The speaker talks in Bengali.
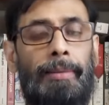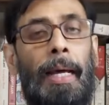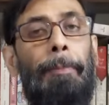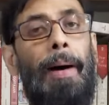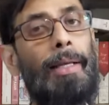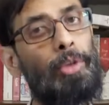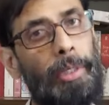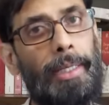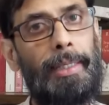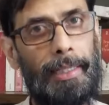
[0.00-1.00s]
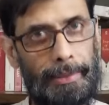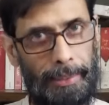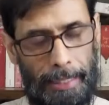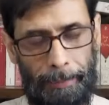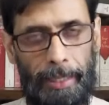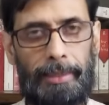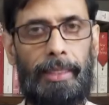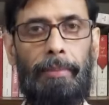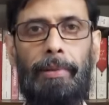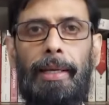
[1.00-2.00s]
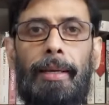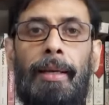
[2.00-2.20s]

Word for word: তার পা ধুইয়ে দিয়েছেন ক্যামেরার সামনে